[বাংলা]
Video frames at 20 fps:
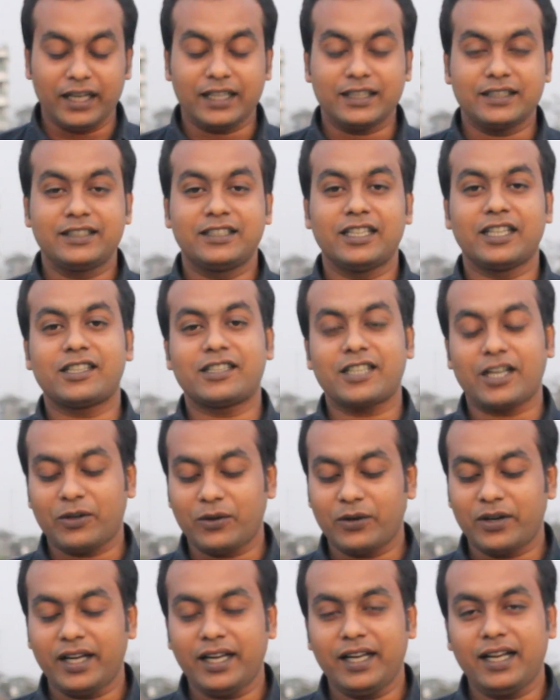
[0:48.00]
অনেক
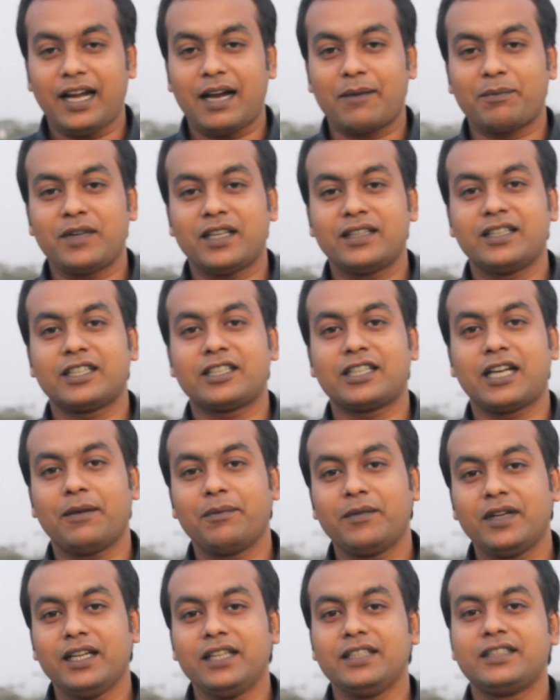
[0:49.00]
চেষ্টা করে আপনাদের
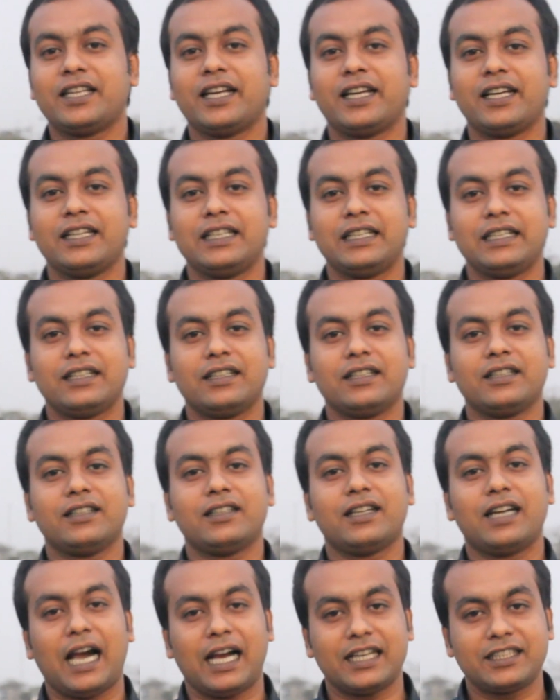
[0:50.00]
সামনে সেই
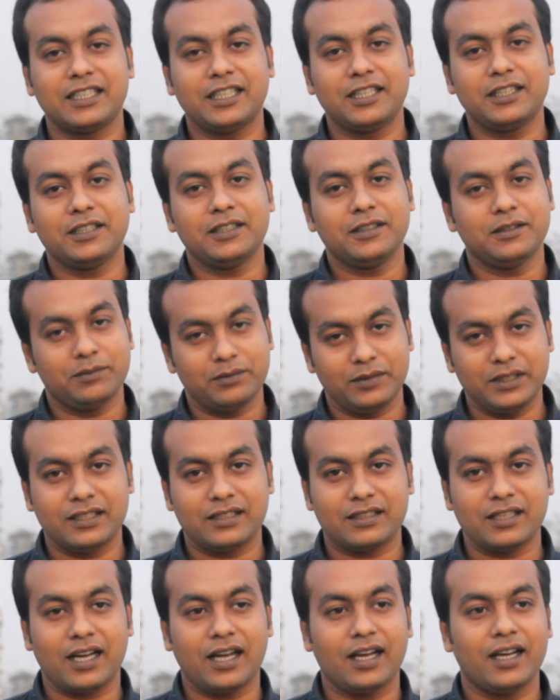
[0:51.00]
ঘাসের
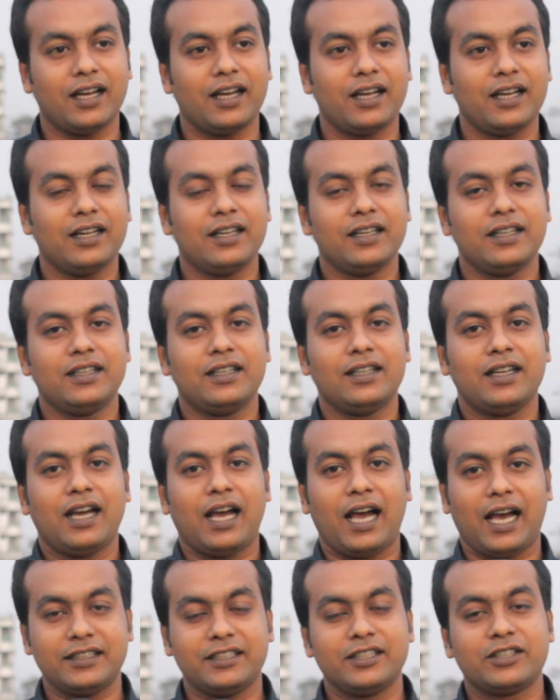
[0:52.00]
বীজটা
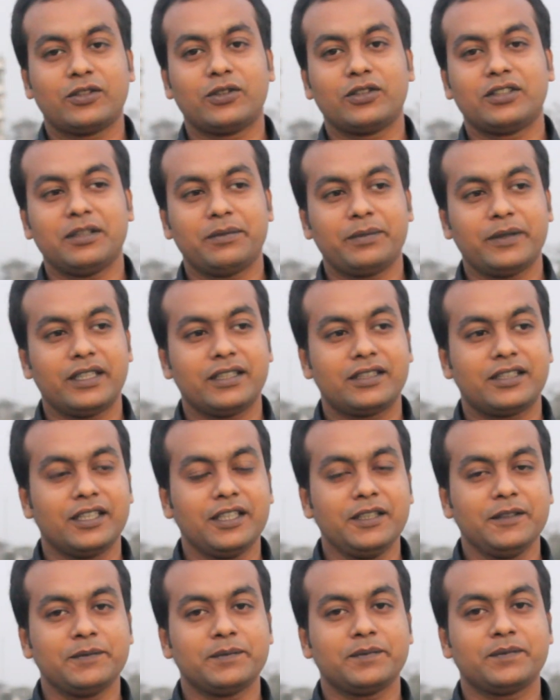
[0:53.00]
হাজির করতে
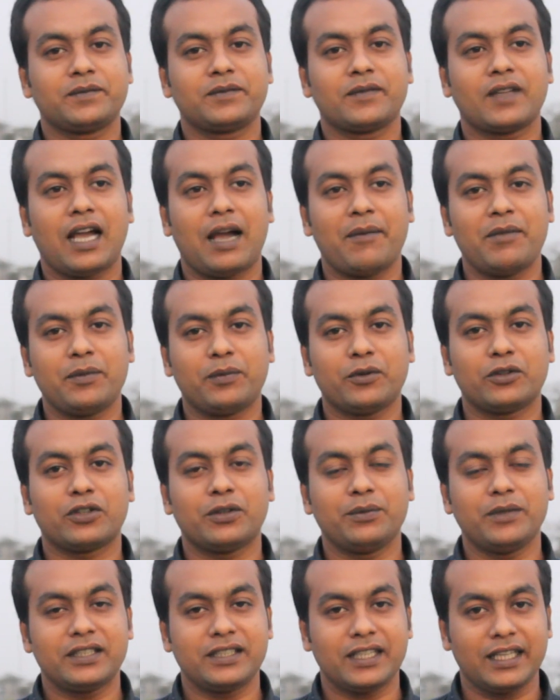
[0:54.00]
পেরেছি আমি
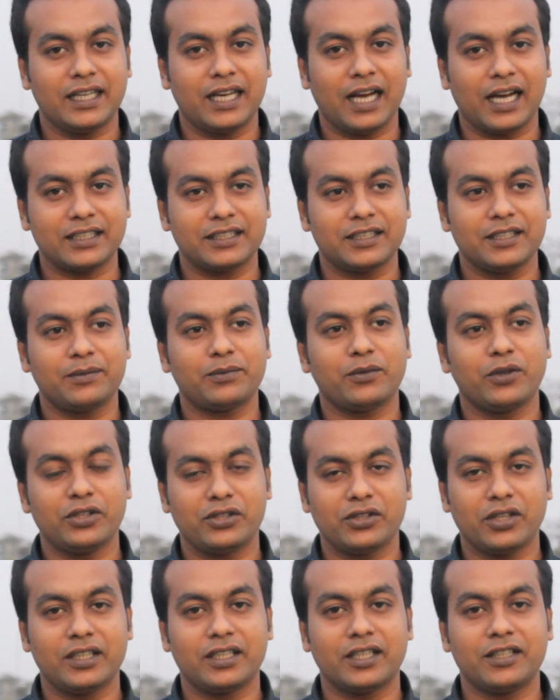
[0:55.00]
প্রথমে সেই ঘাসের
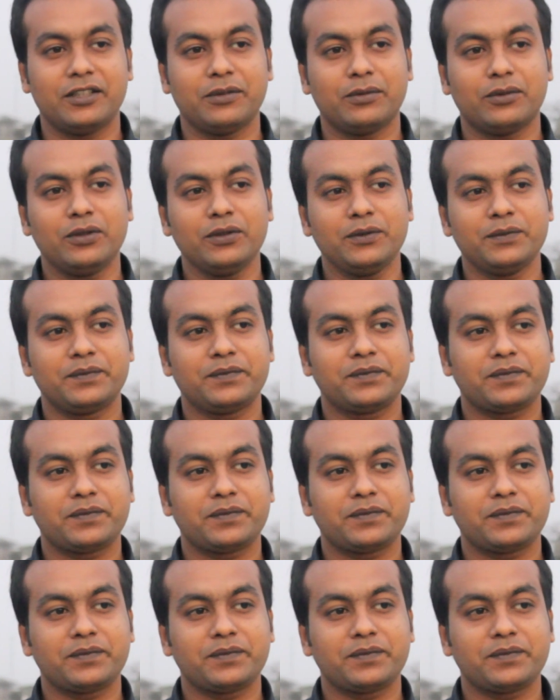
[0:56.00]
পরিচয়টা দিব